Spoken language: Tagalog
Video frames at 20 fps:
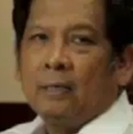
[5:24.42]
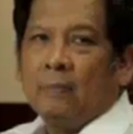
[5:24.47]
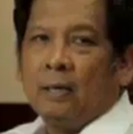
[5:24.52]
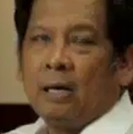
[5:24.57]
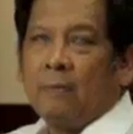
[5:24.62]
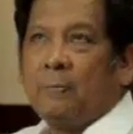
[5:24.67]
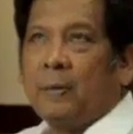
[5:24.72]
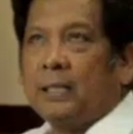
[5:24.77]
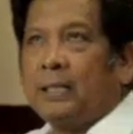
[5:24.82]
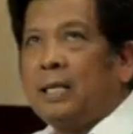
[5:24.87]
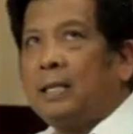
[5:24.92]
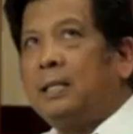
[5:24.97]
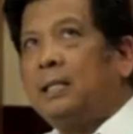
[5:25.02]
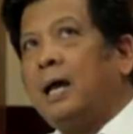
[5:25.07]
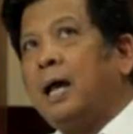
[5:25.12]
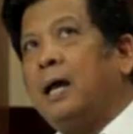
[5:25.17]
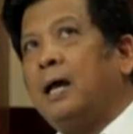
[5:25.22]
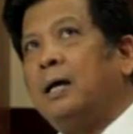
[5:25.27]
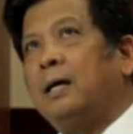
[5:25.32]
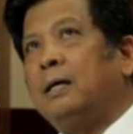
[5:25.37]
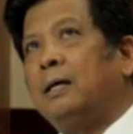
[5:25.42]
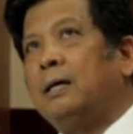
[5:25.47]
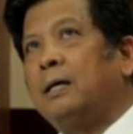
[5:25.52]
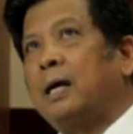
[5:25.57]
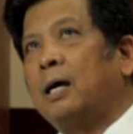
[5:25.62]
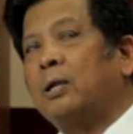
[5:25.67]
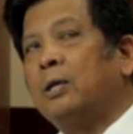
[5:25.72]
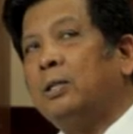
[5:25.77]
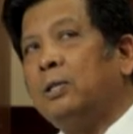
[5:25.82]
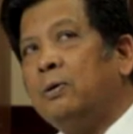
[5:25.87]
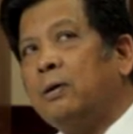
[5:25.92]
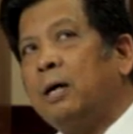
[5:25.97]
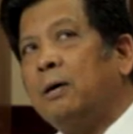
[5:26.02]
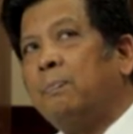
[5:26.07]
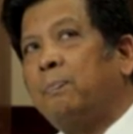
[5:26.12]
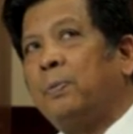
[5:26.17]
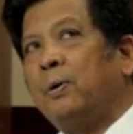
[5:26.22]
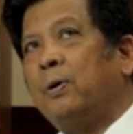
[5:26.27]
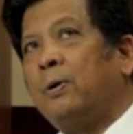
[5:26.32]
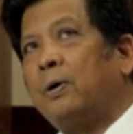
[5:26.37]
Mga kapatid, ang
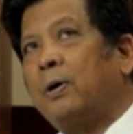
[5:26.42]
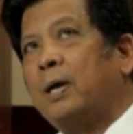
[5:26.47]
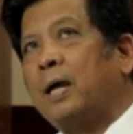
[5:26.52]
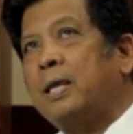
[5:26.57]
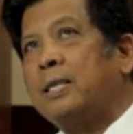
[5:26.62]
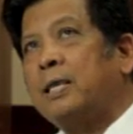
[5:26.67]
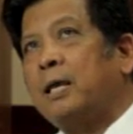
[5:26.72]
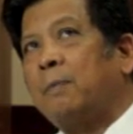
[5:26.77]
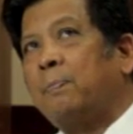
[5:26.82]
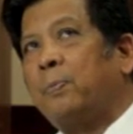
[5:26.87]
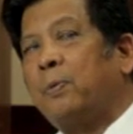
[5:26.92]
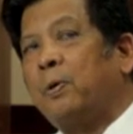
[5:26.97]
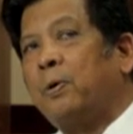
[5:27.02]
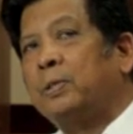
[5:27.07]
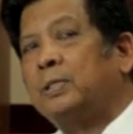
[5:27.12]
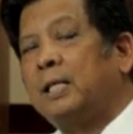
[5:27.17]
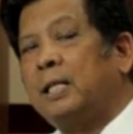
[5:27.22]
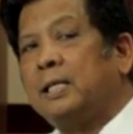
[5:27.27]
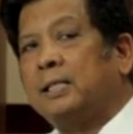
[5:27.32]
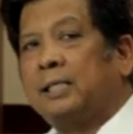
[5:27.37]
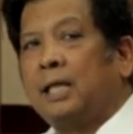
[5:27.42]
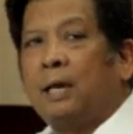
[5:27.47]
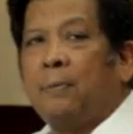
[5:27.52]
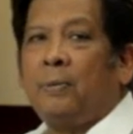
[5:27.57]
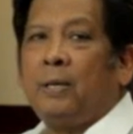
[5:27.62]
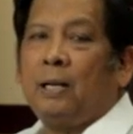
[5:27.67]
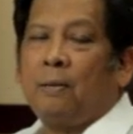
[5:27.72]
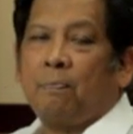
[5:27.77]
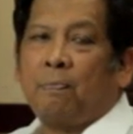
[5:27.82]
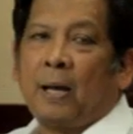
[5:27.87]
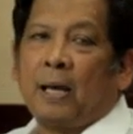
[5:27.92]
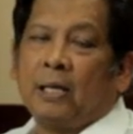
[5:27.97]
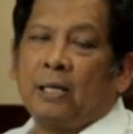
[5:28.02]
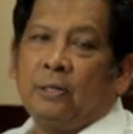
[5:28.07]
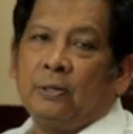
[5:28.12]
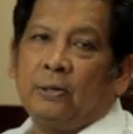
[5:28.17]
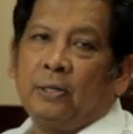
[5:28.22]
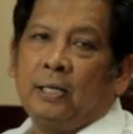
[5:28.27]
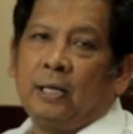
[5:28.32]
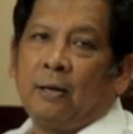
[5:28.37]
karunungan po, kanya po sinasabi ng
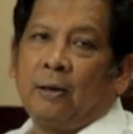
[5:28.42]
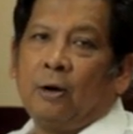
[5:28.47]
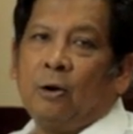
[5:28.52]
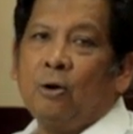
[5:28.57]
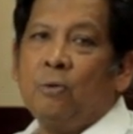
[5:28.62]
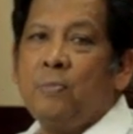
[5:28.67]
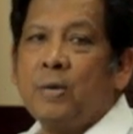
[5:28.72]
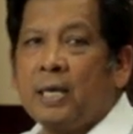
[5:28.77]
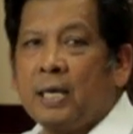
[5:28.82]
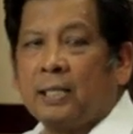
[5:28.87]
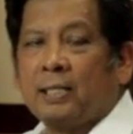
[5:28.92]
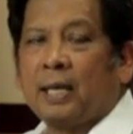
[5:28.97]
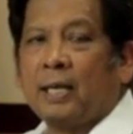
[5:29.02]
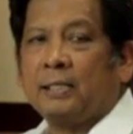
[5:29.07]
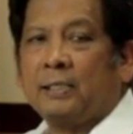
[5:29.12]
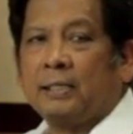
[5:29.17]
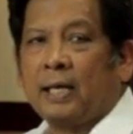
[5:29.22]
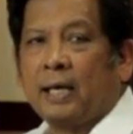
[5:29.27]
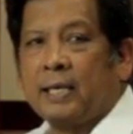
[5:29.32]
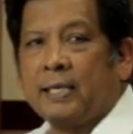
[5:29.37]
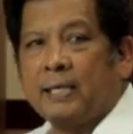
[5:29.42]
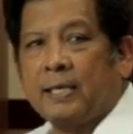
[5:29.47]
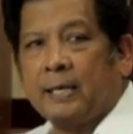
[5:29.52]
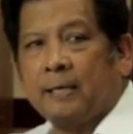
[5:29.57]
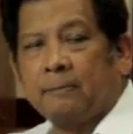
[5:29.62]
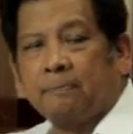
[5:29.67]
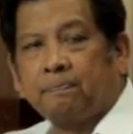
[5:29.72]
Panginoon na humingi tayo sa kanya.